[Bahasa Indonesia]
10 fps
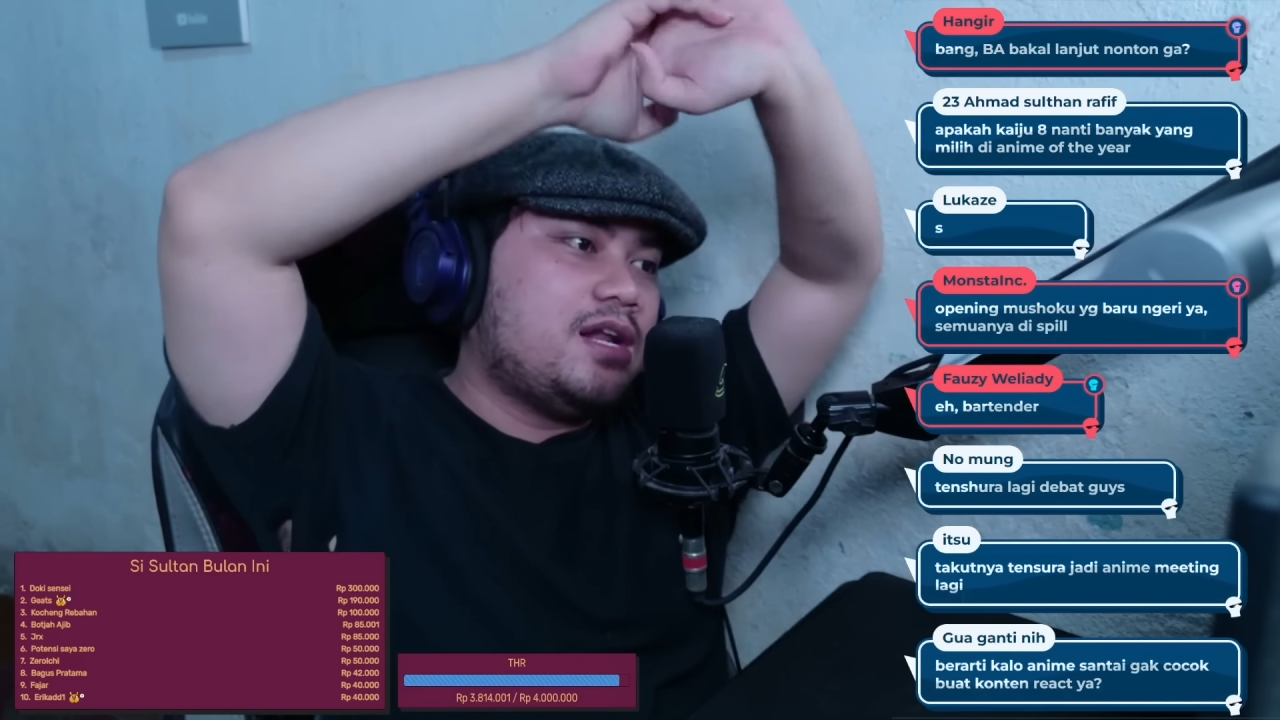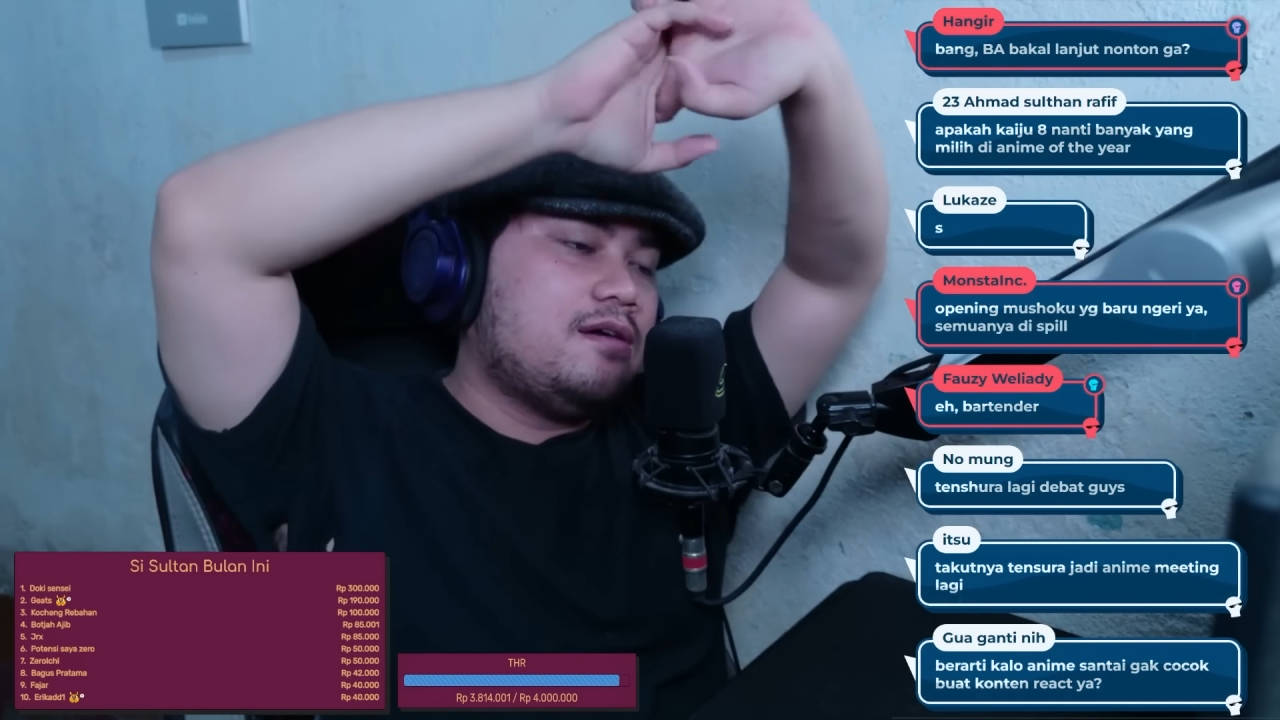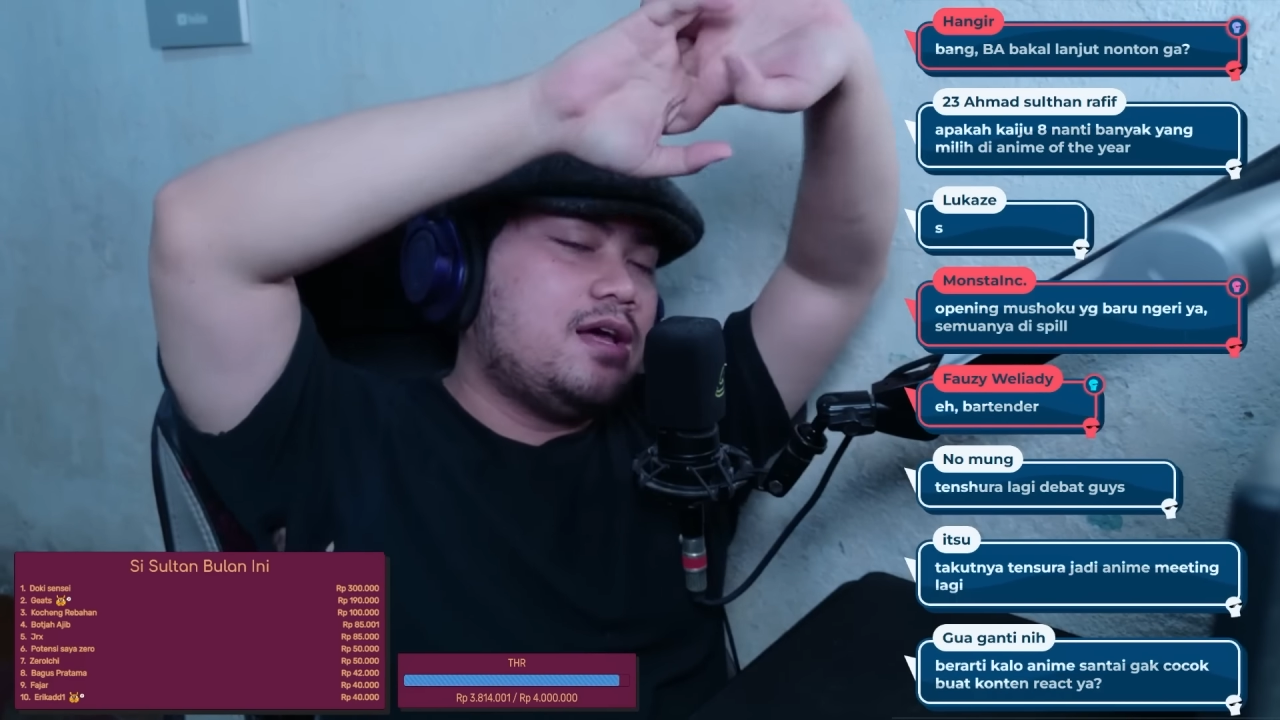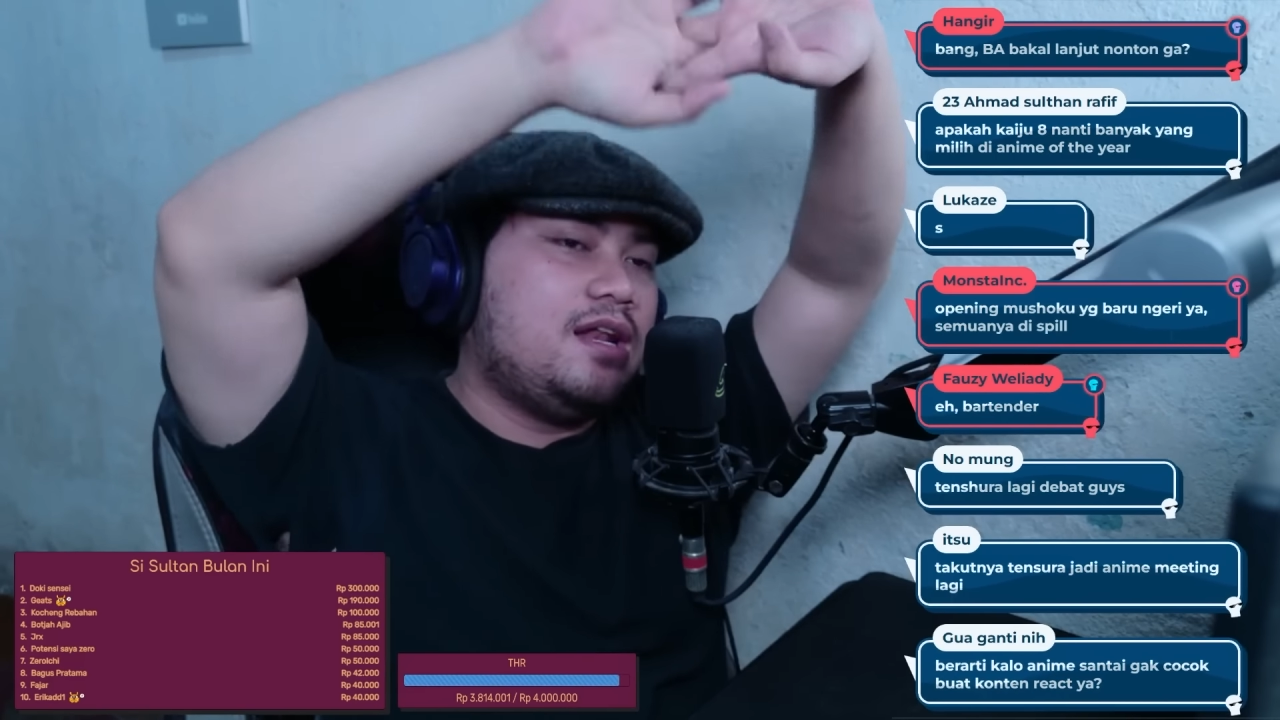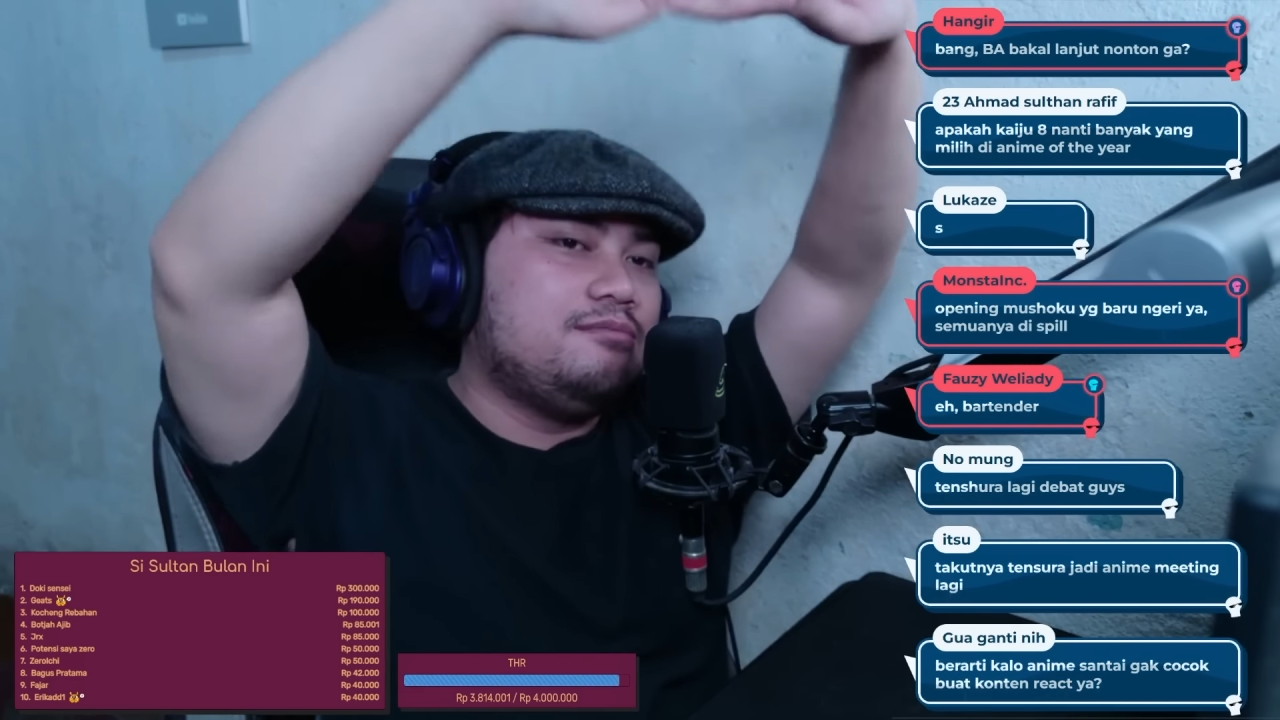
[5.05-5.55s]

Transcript: awal